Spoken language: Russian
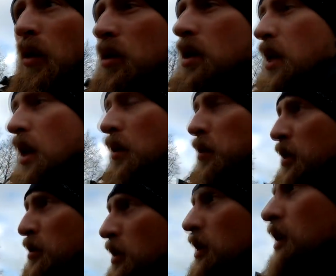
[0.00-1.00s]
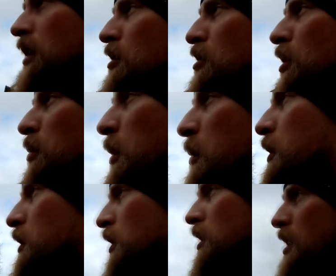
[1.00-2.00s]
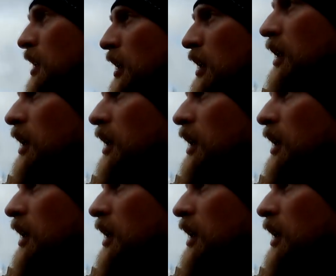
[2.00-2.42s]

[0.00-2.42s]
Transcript: не знаю, придет она еще, попадется или